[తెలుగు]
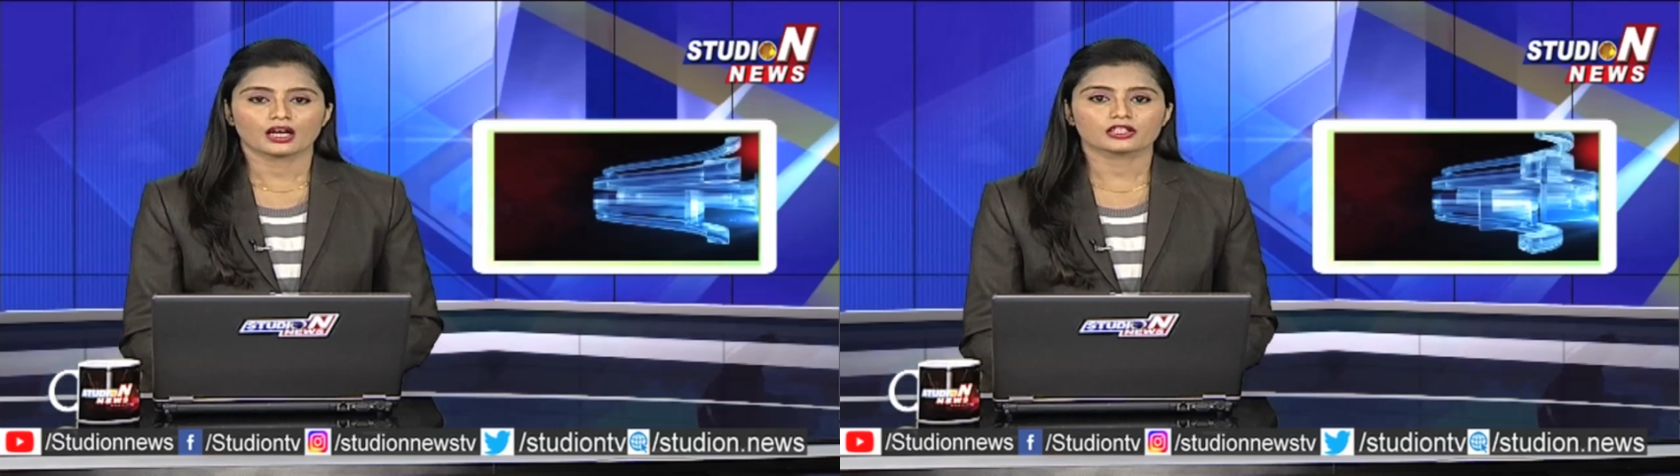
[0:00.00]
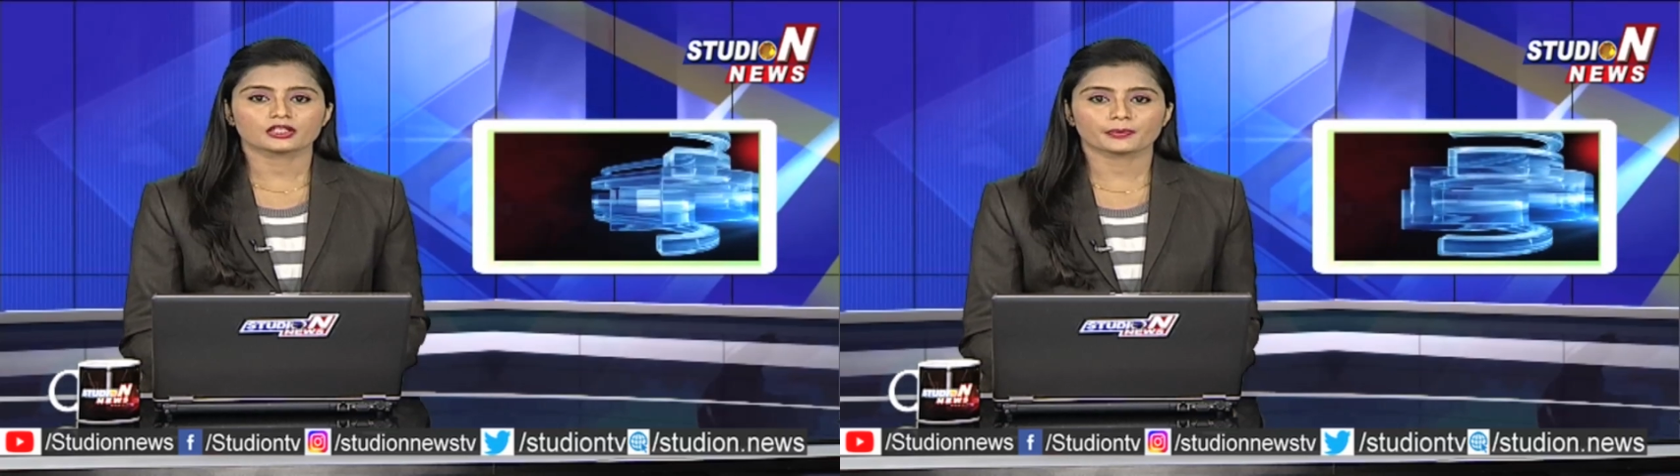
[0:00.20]

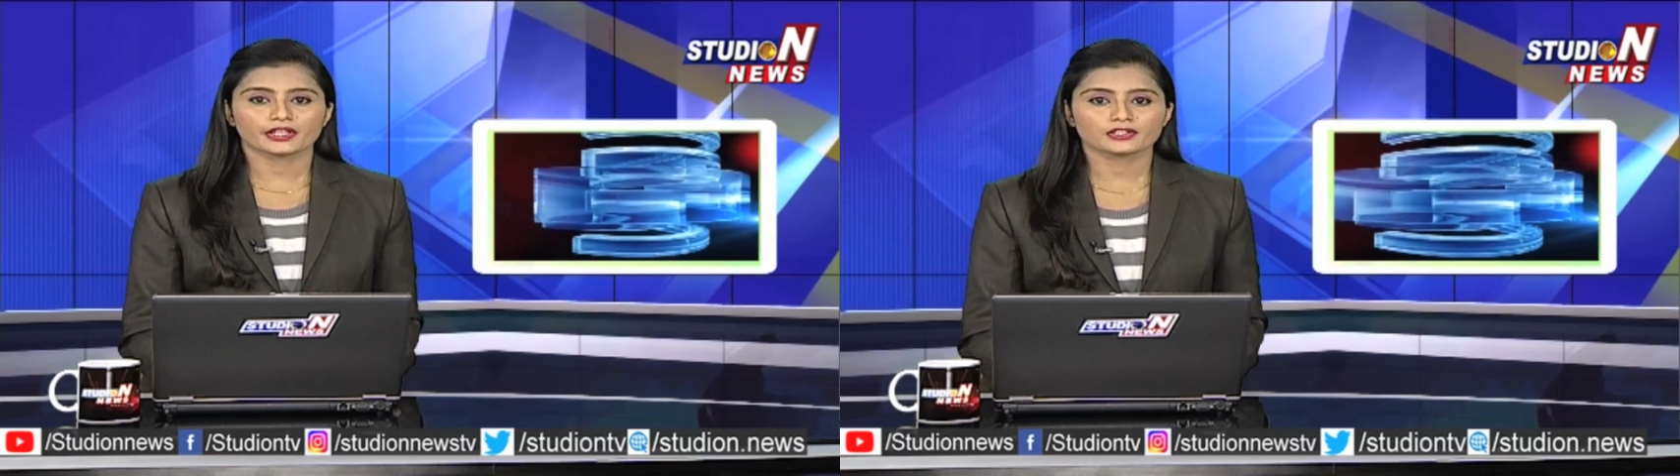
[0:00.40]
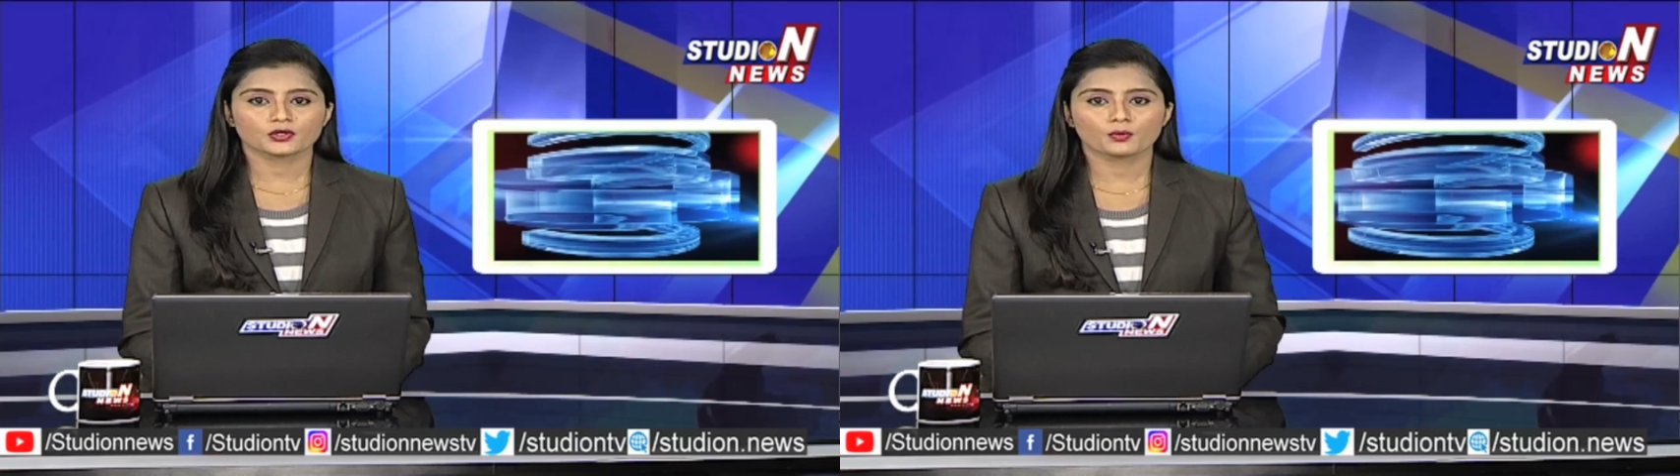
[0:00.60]

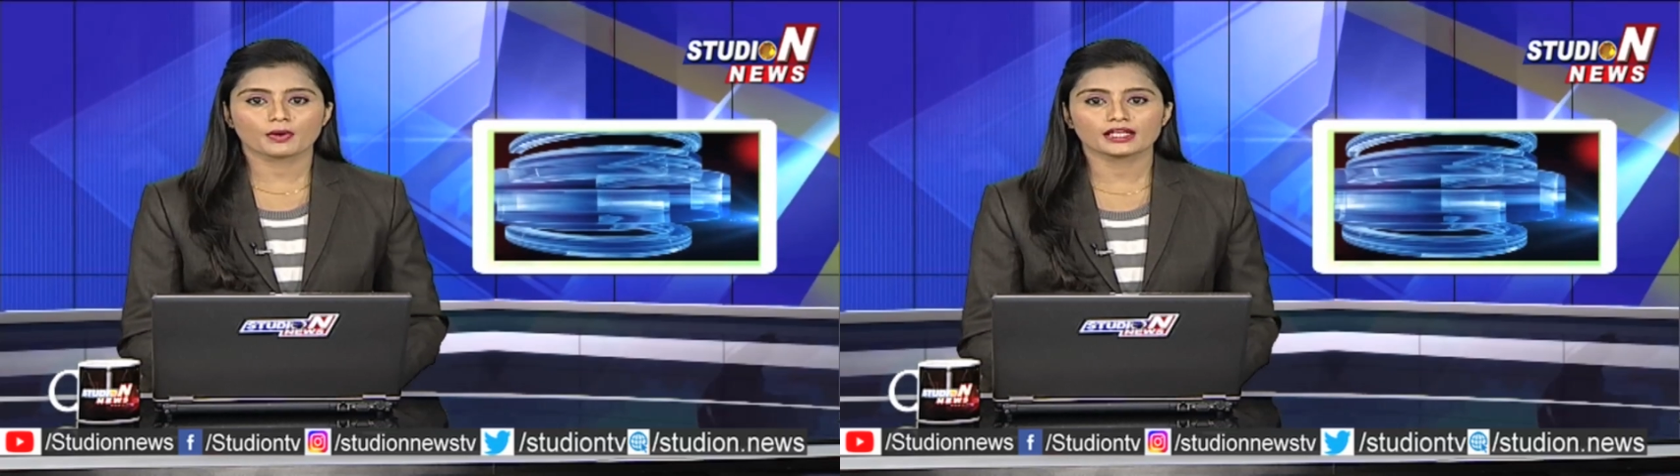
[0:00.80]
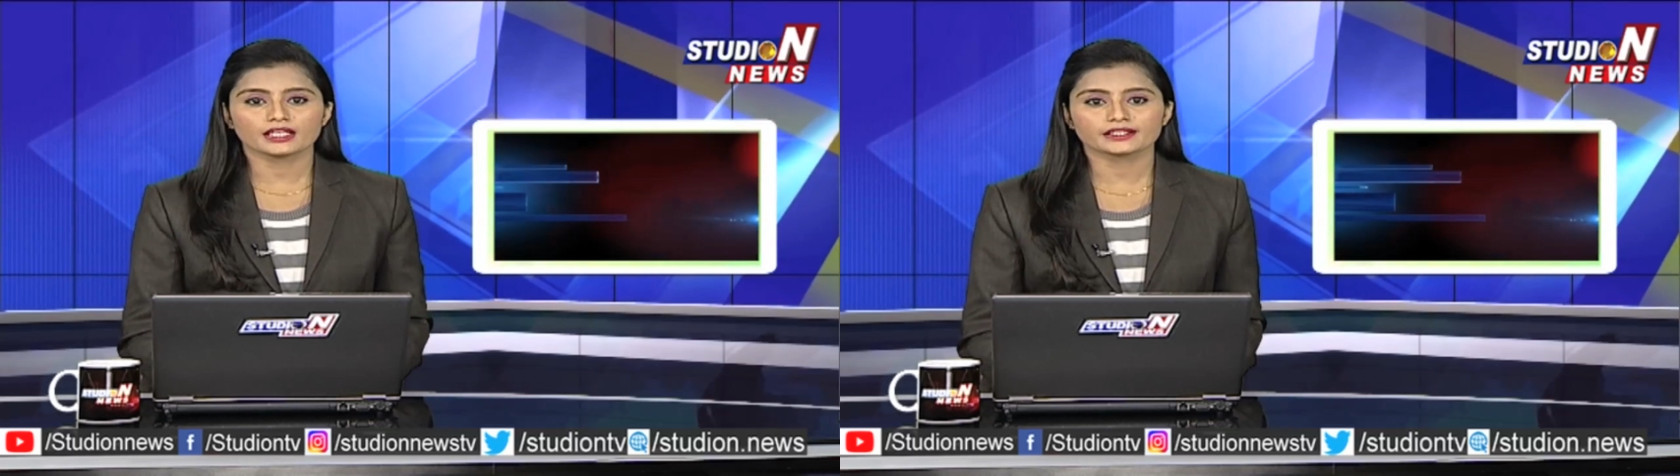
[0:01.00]
ఆంధ్రప్రదేశ్లో
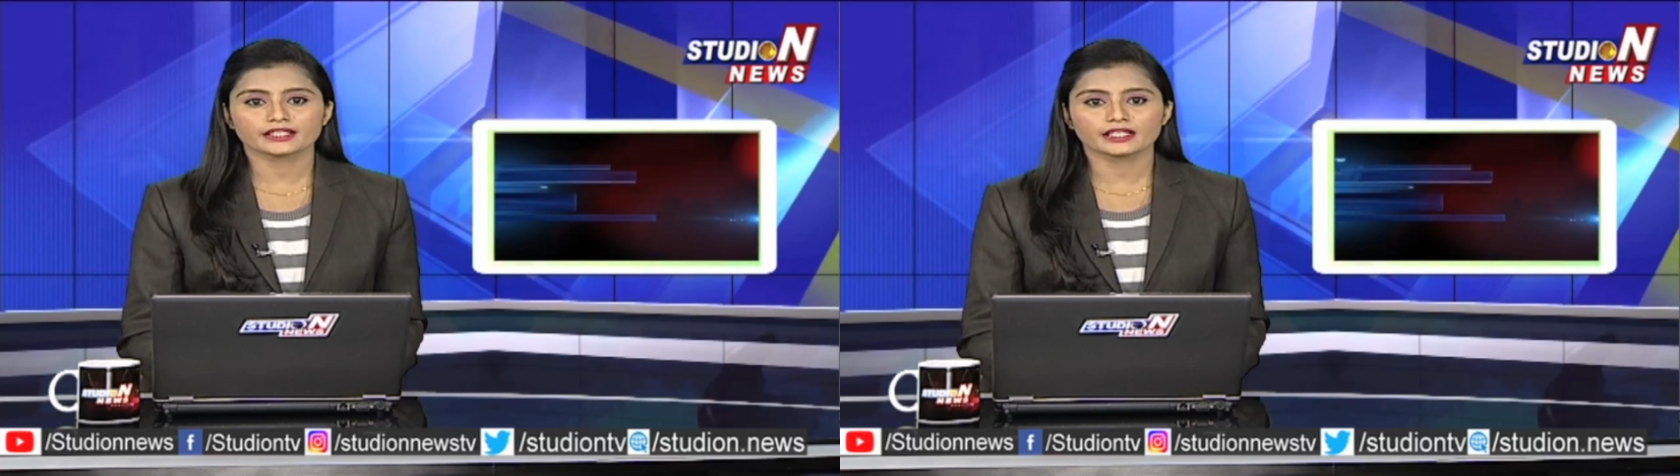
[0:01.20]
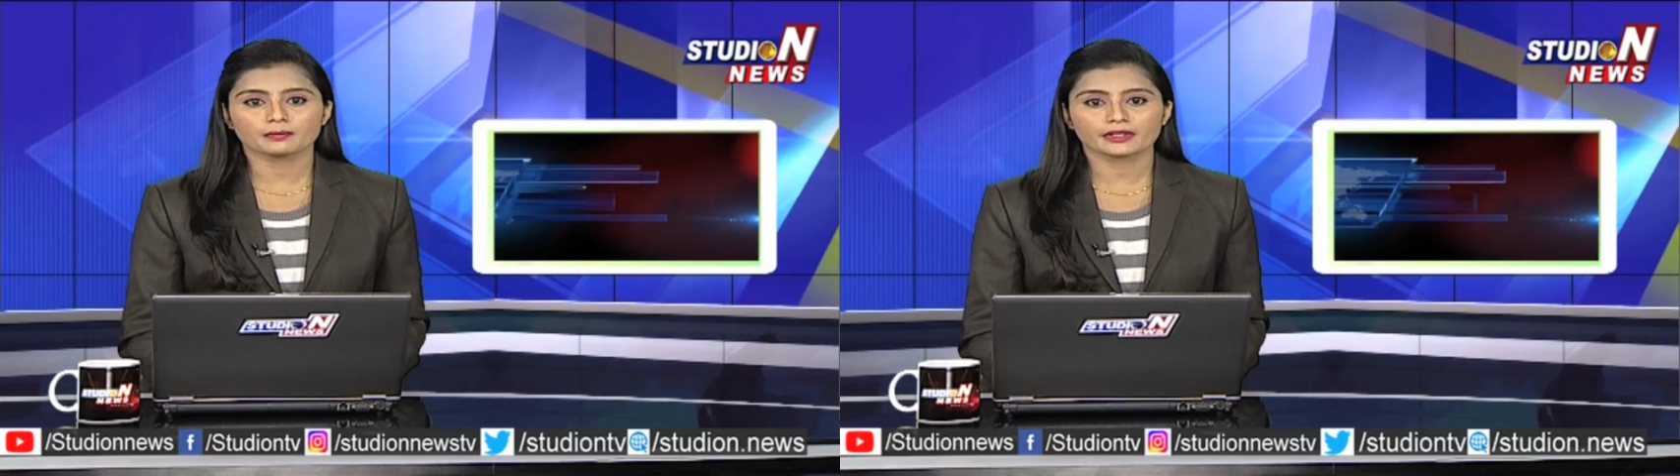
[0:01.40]
మళ్లీ
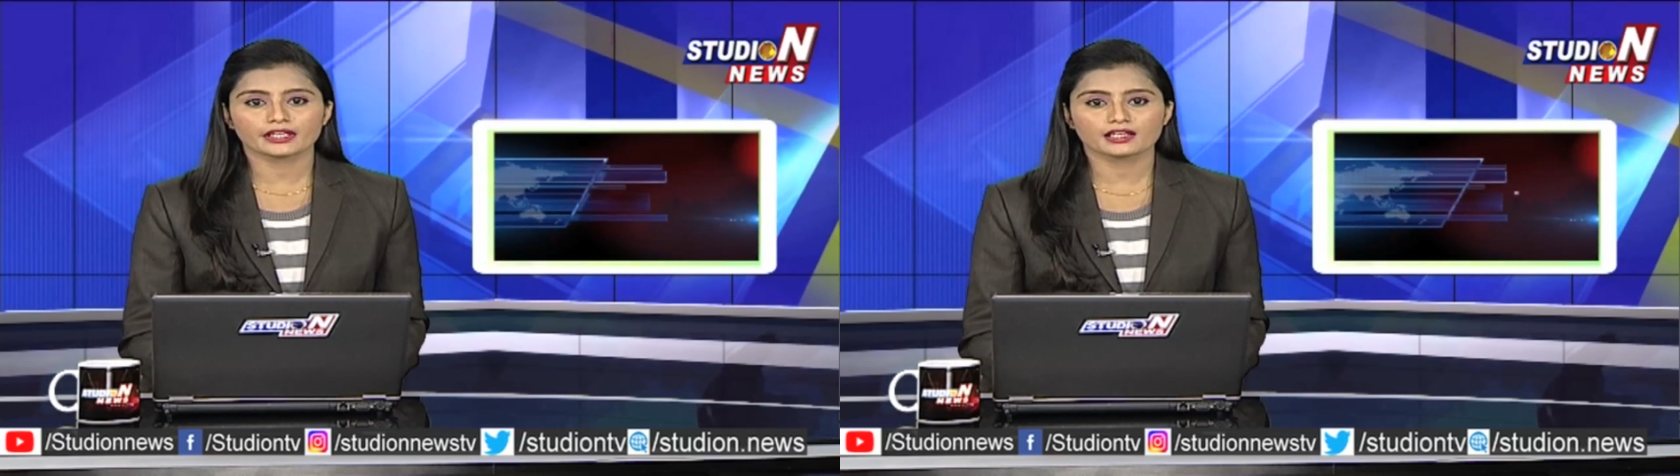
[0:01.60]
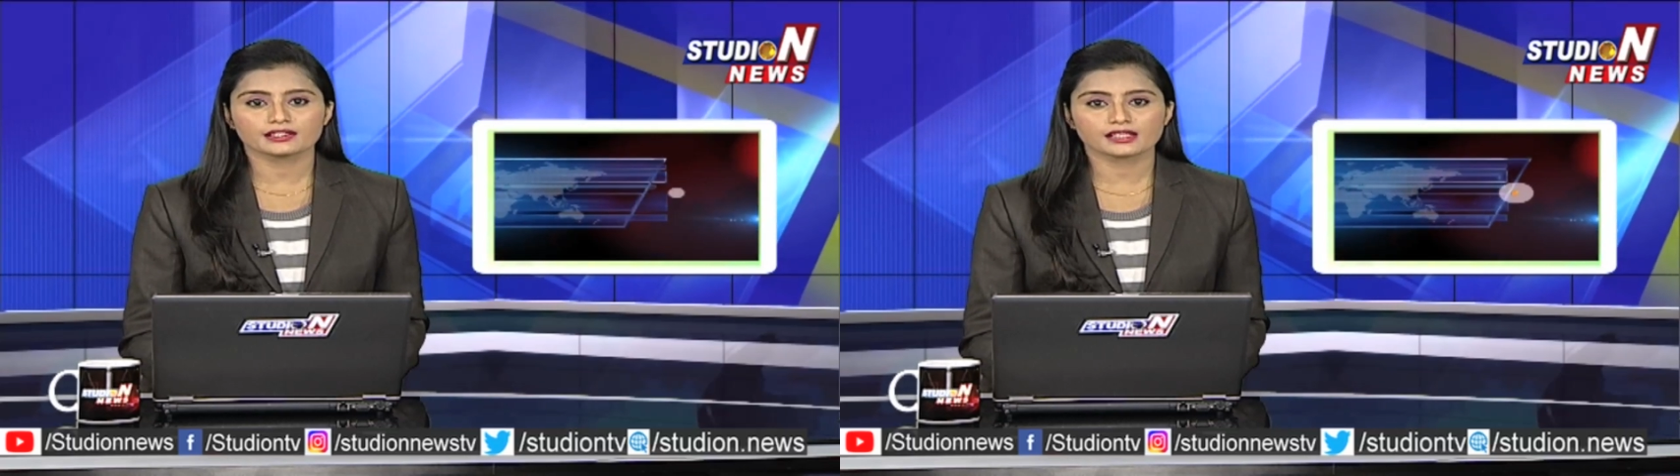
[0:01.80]
టీడీపీ
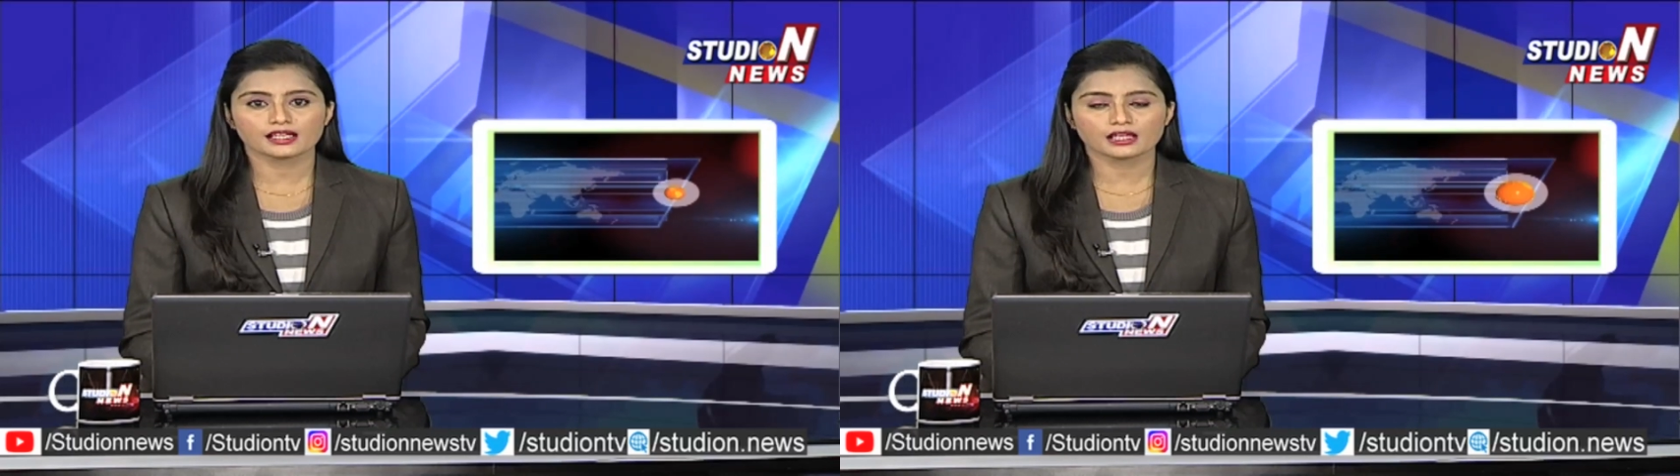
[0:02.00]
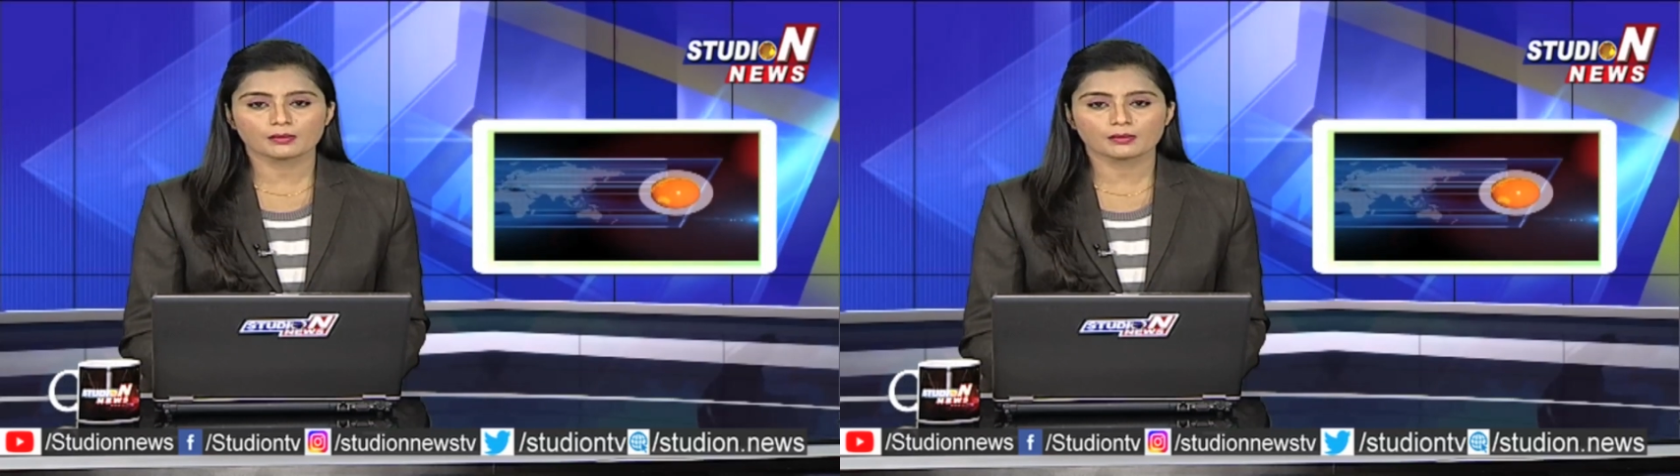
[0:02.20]
గెలిస్తే